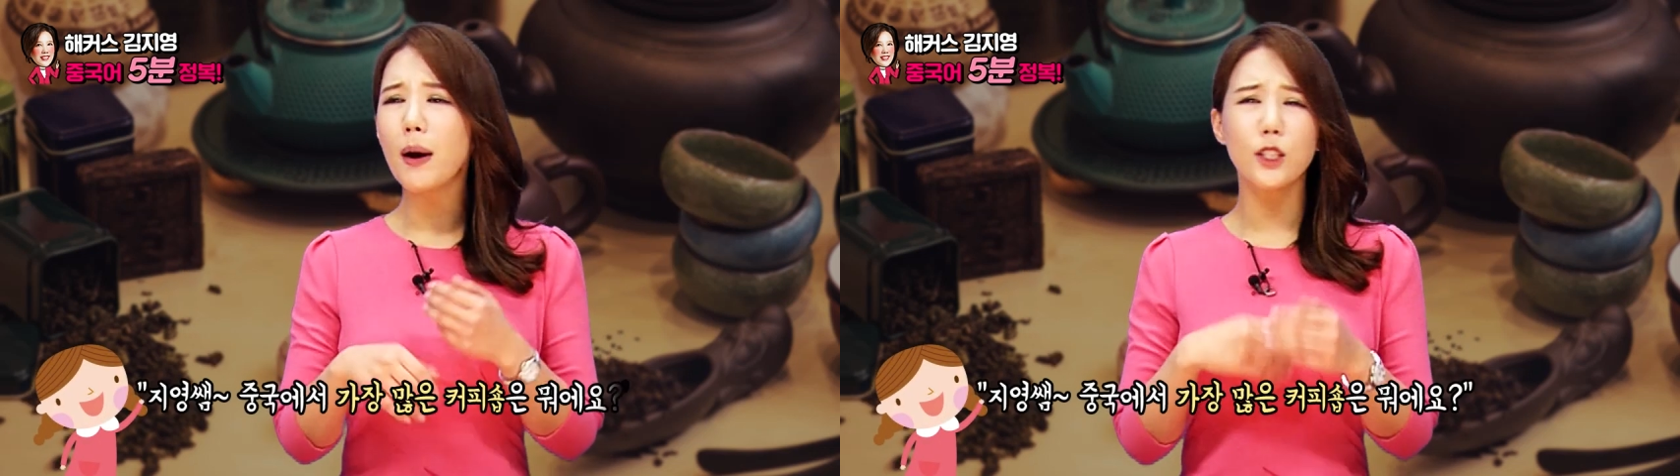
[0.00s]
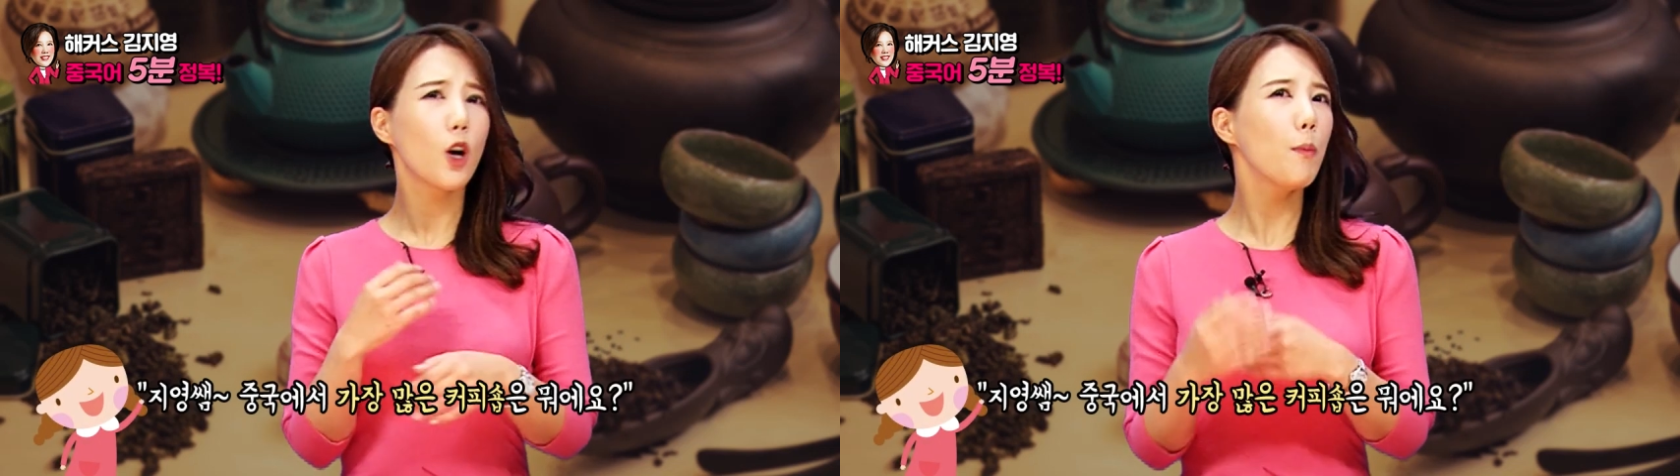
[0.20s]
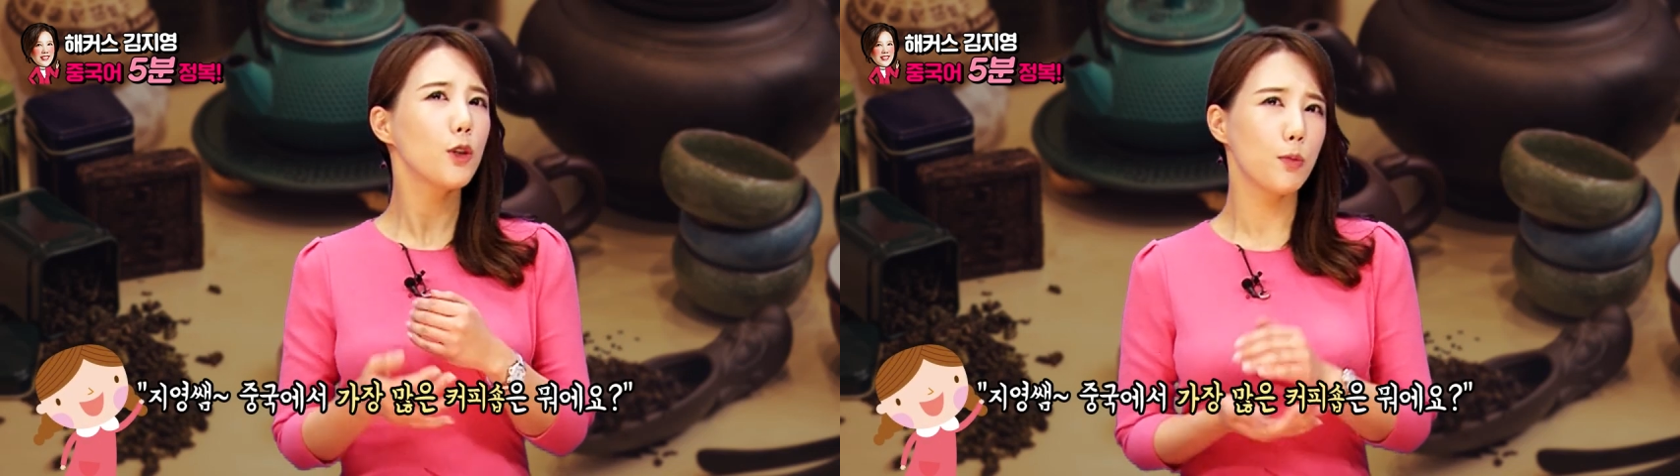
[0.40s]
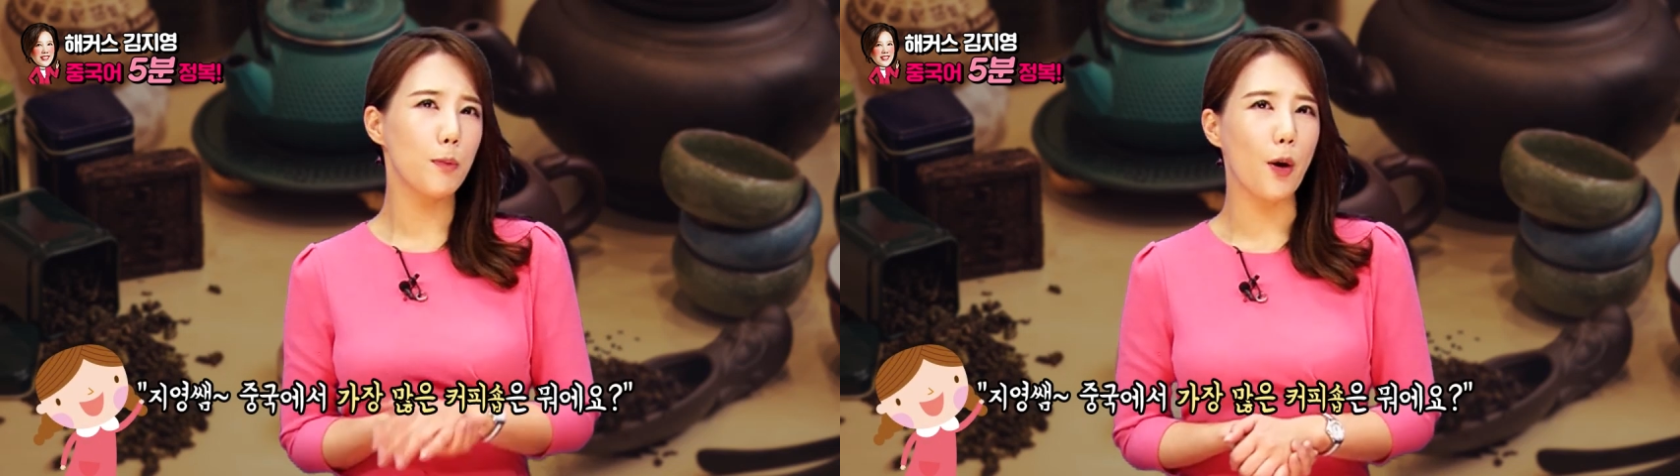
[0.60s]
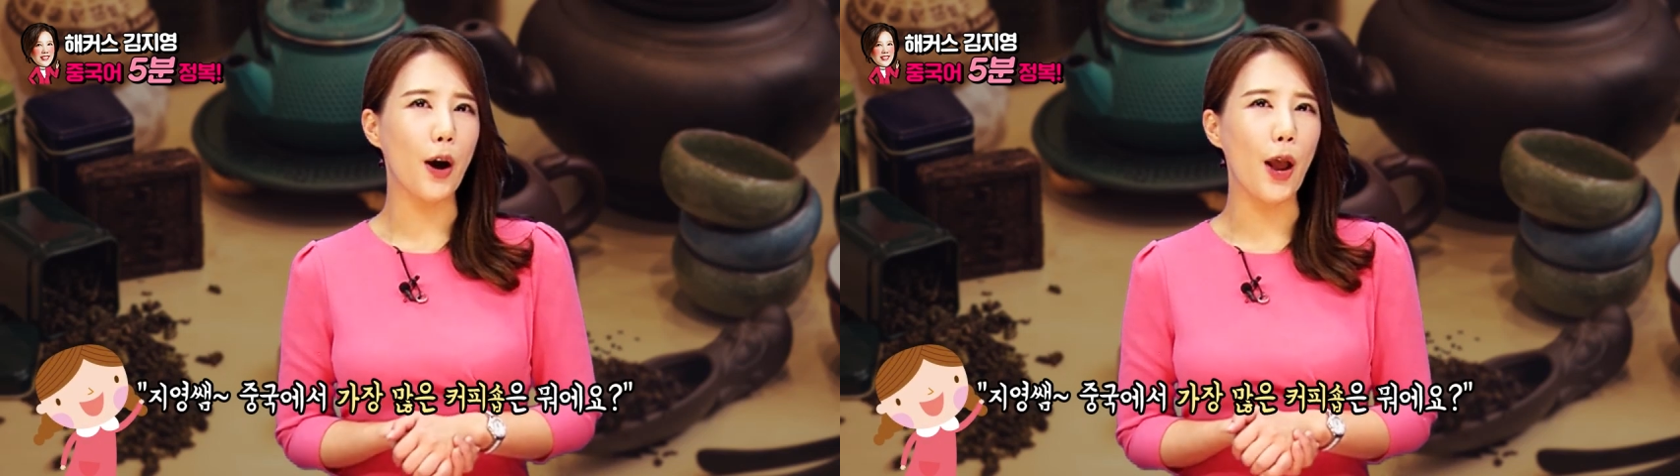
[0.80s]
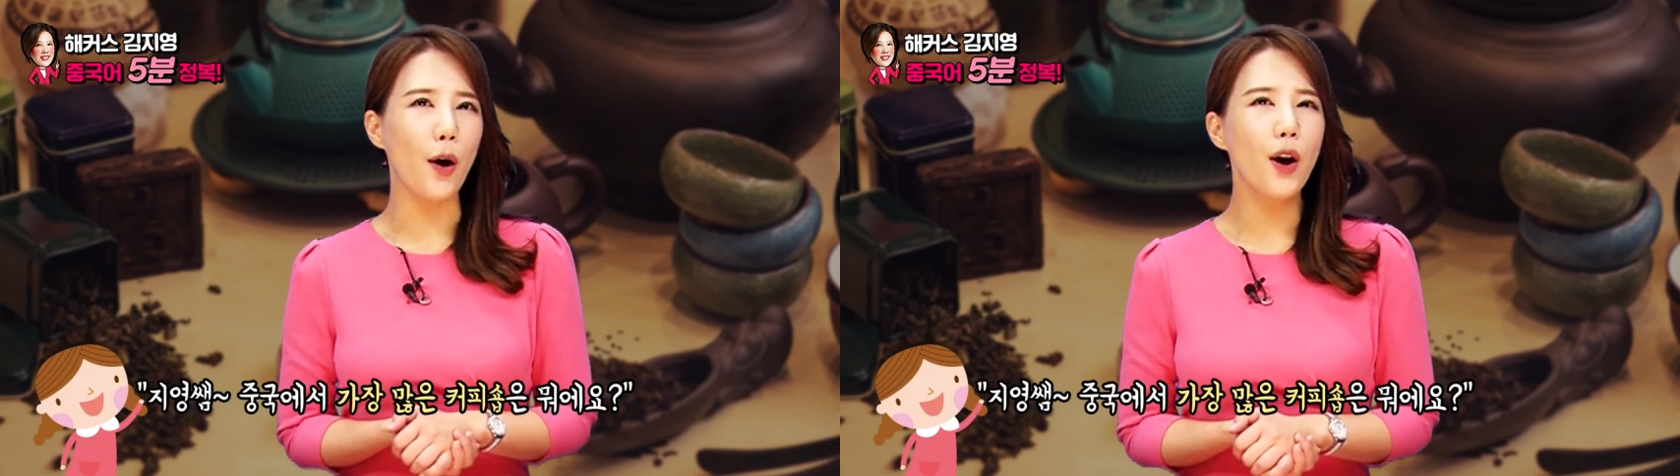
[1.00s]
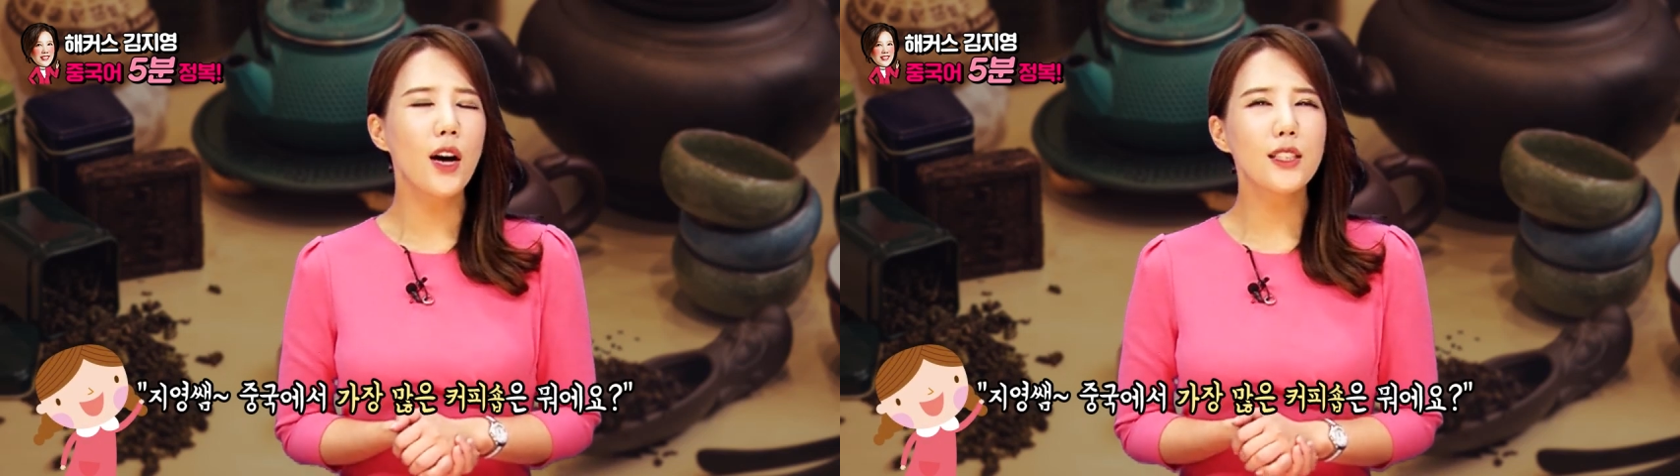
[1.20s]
많은 커피숍은 뭘까요?